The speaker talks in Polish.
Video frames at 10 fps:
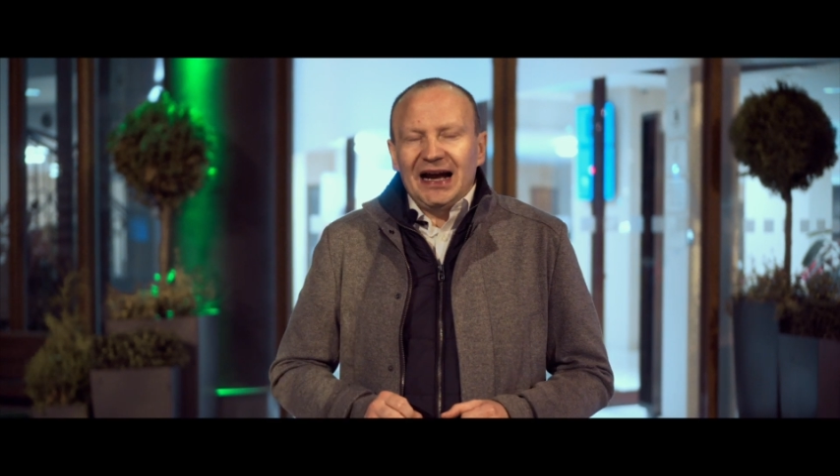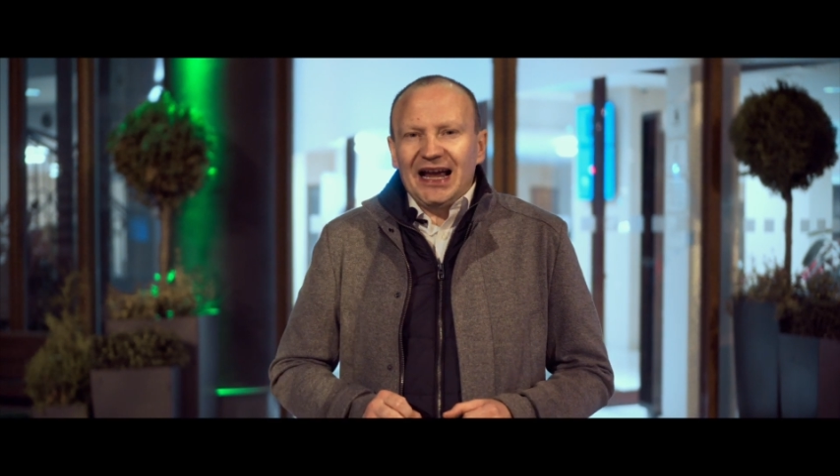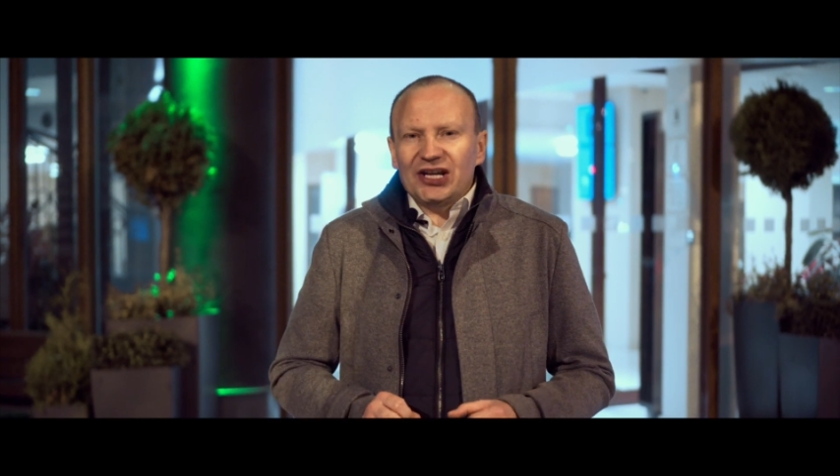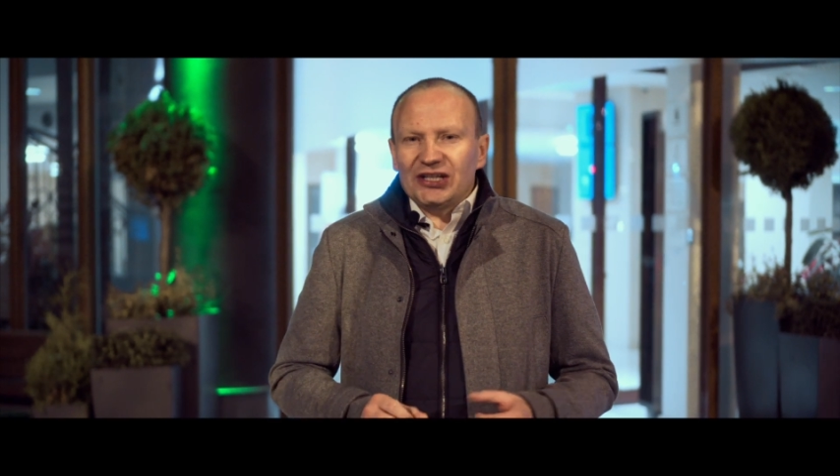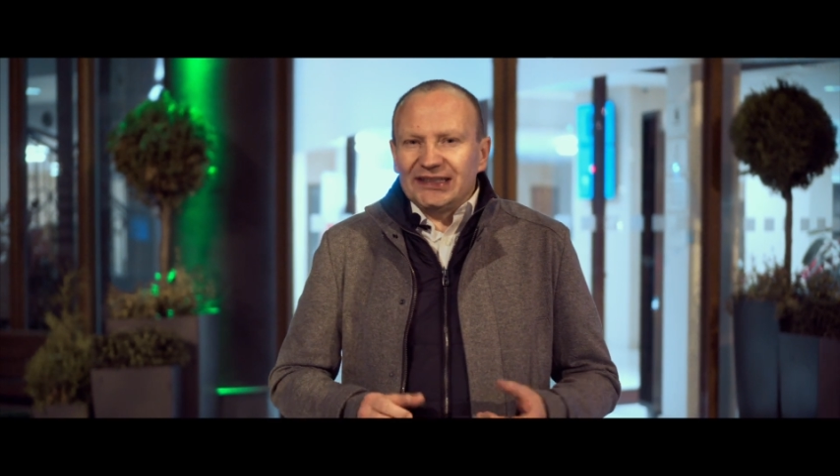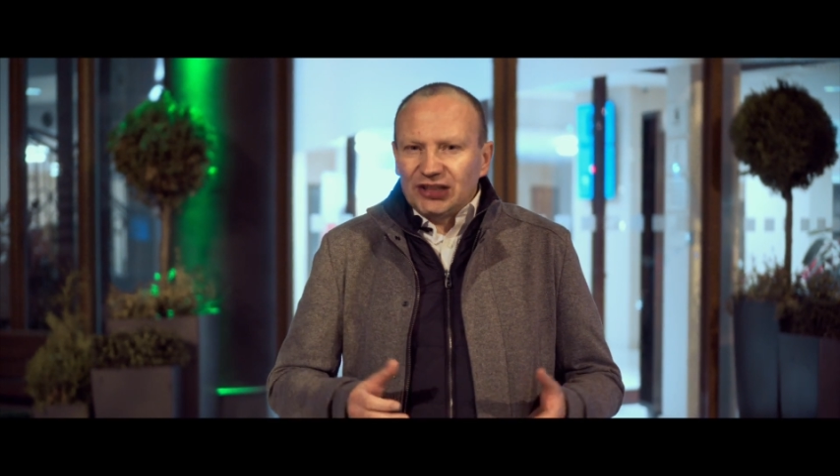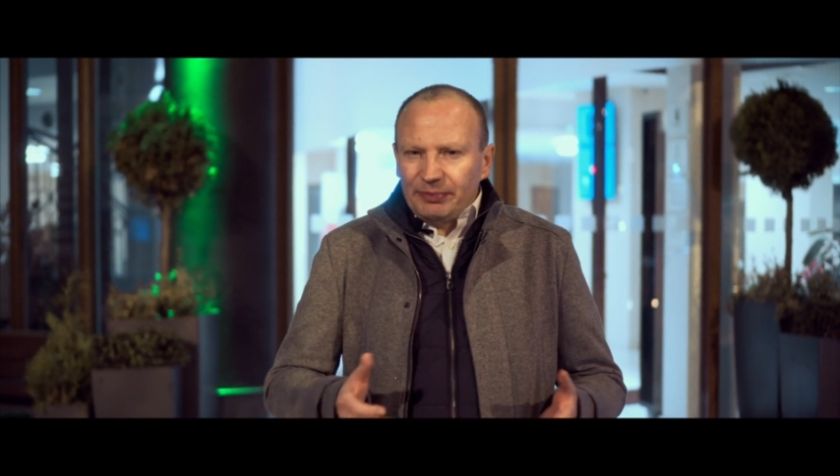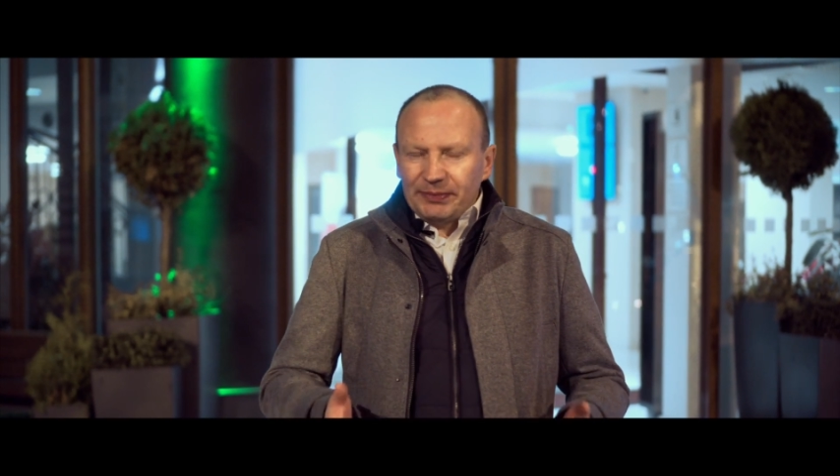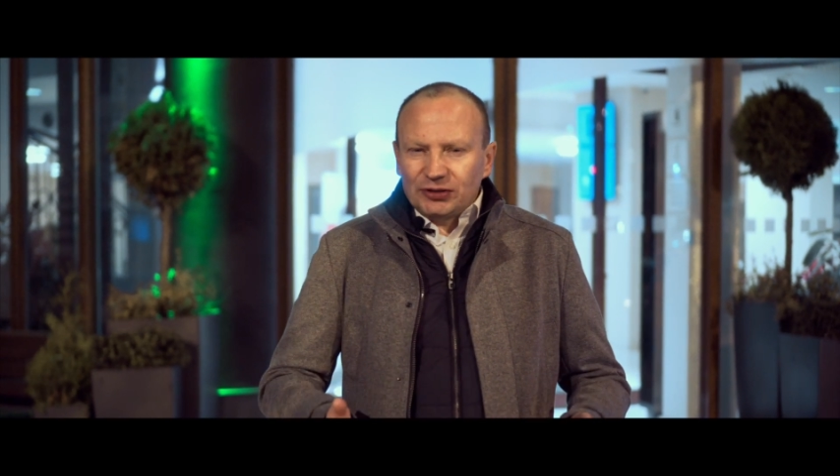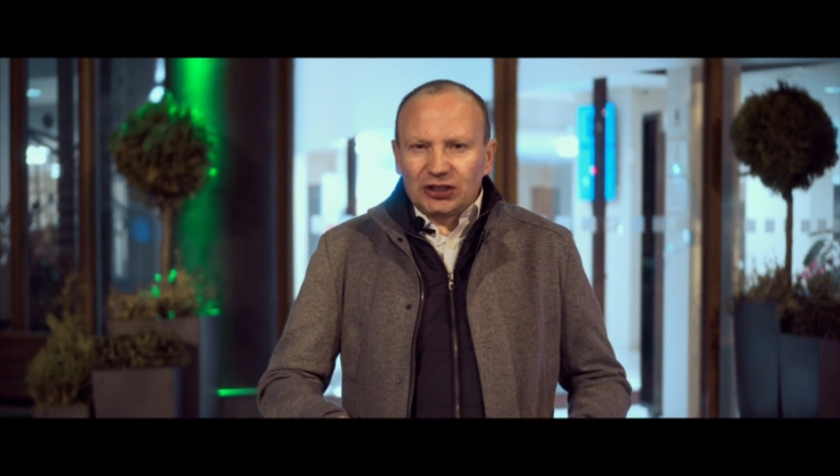A jeżeli
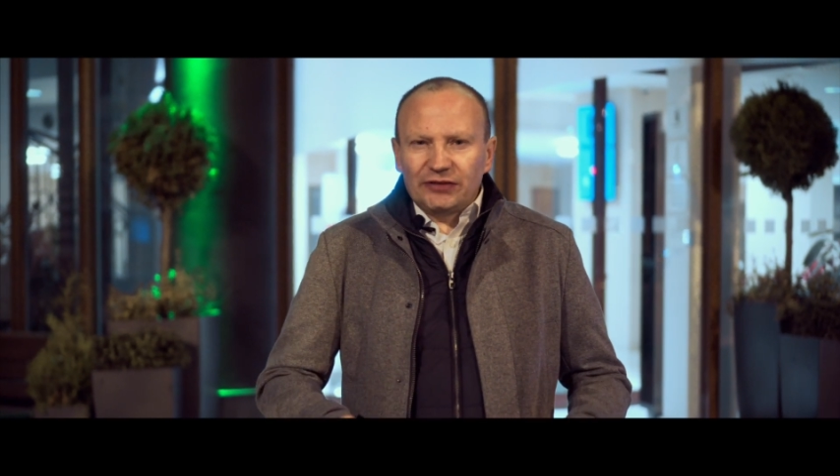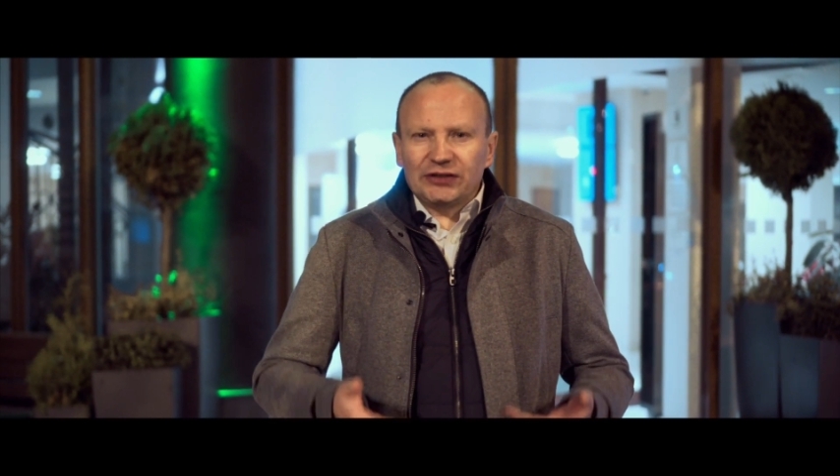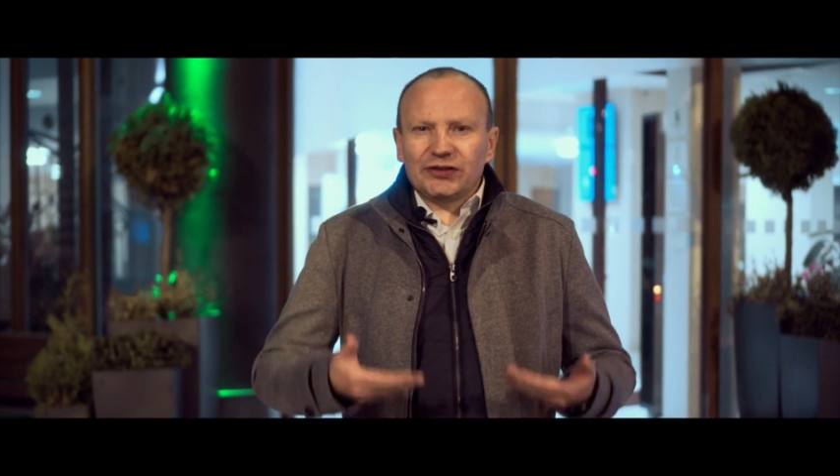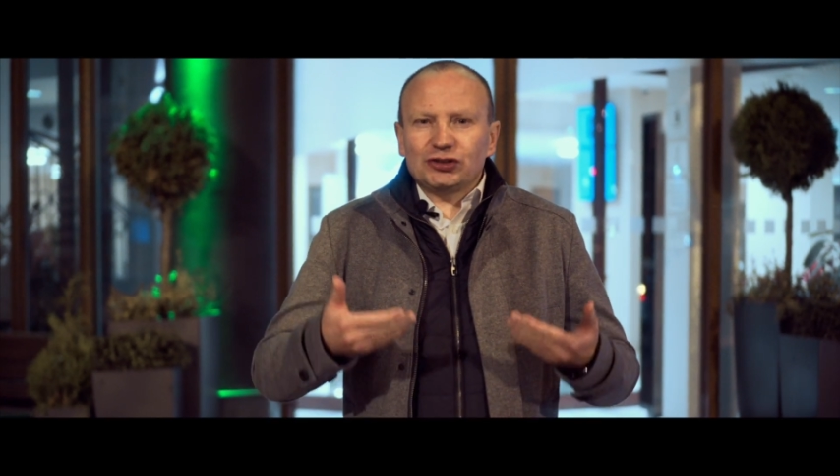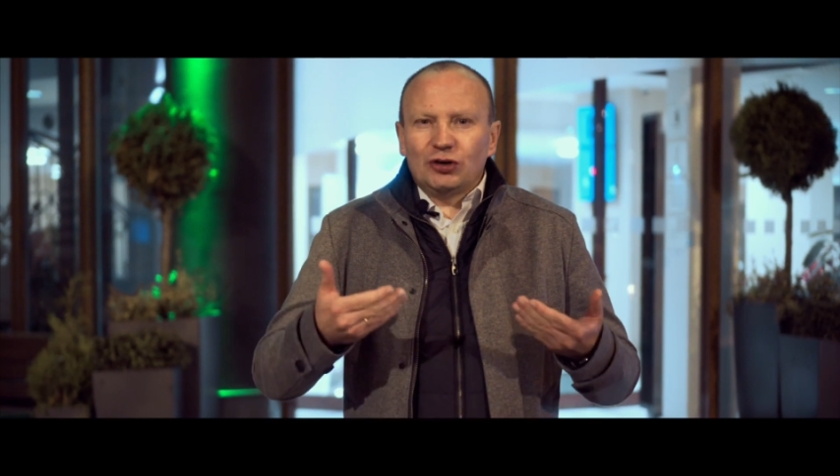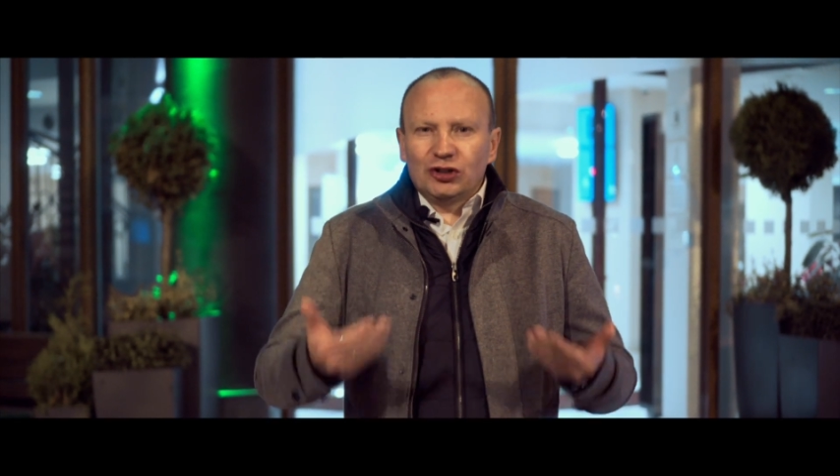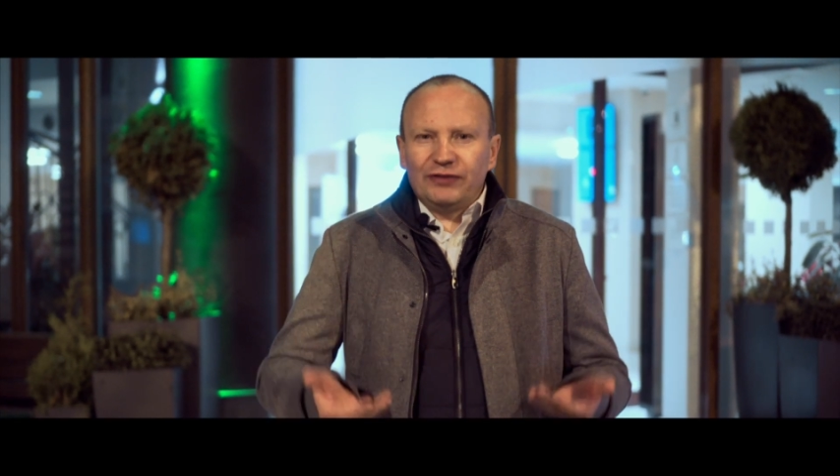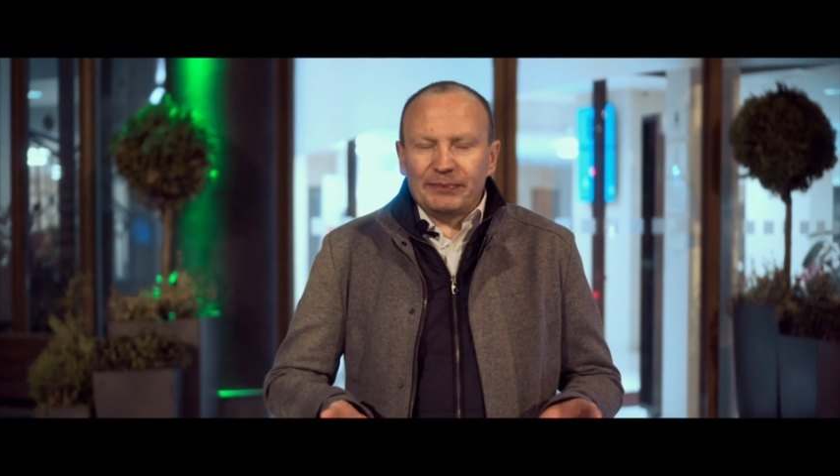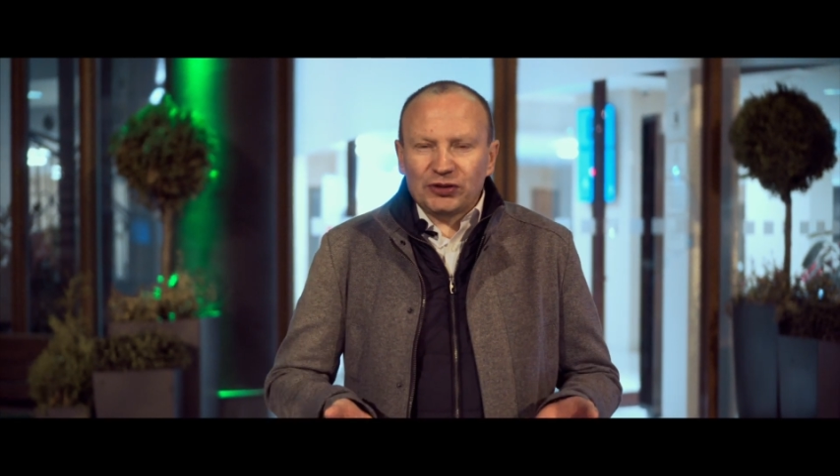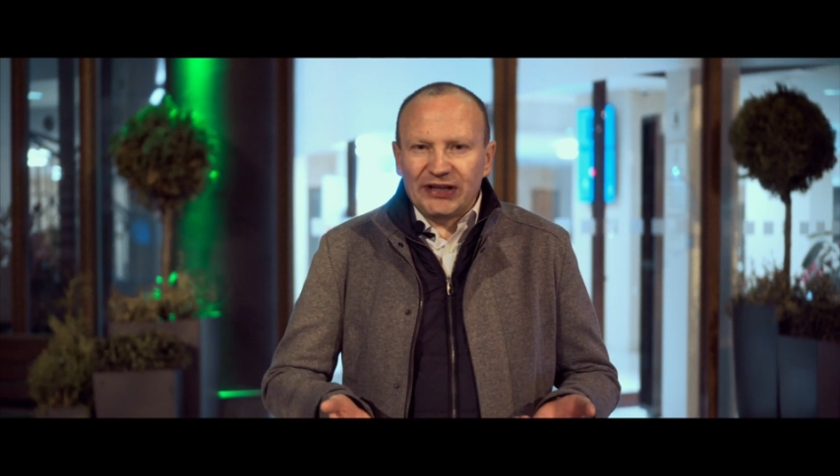stopy procentowe wzrosną o
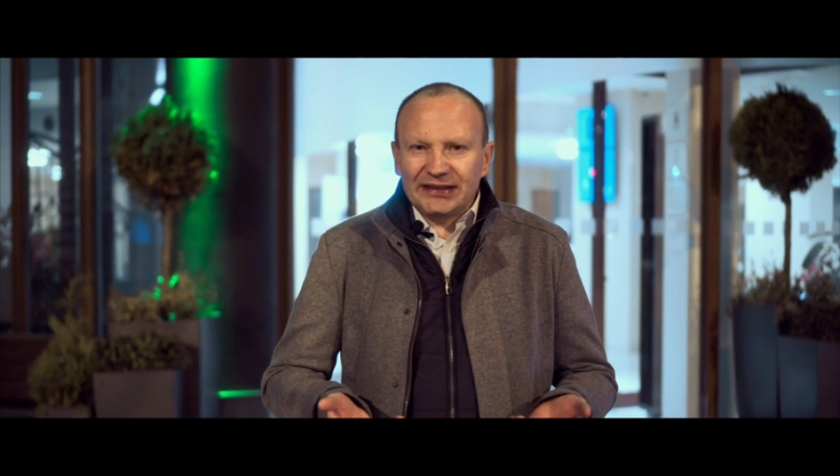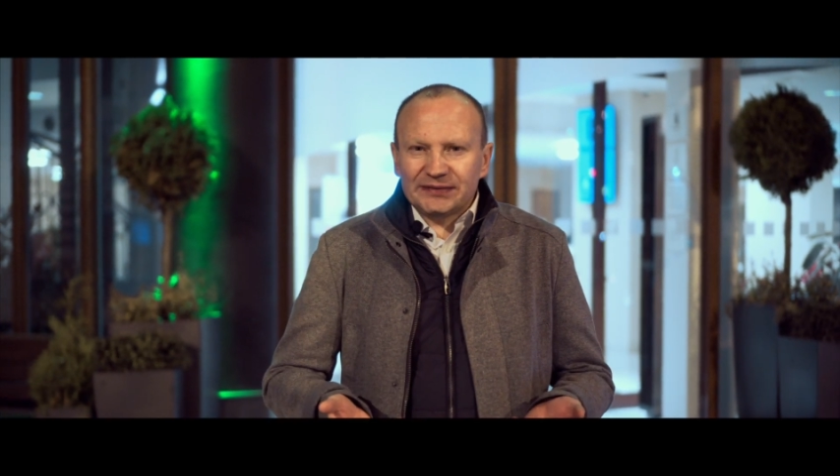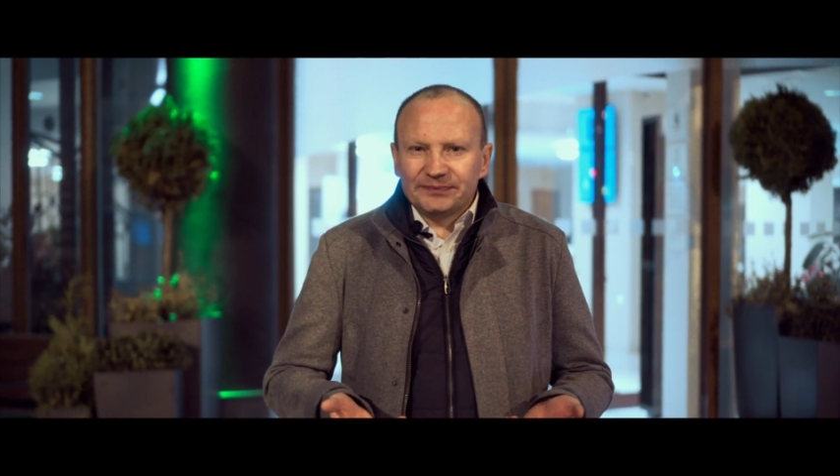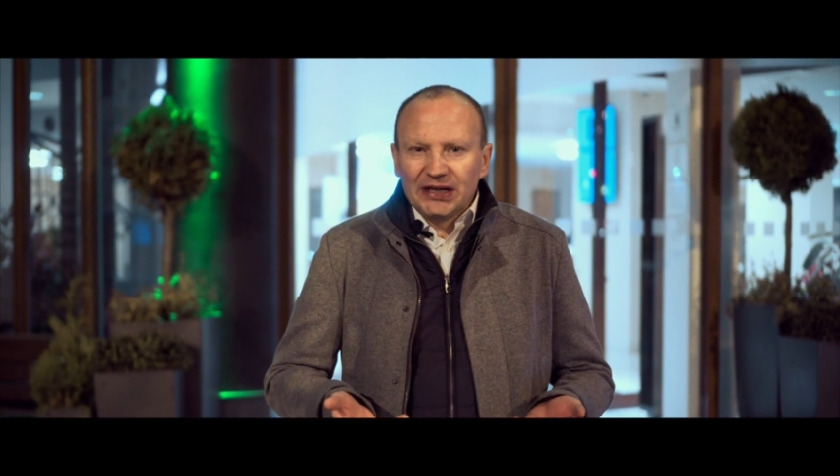2%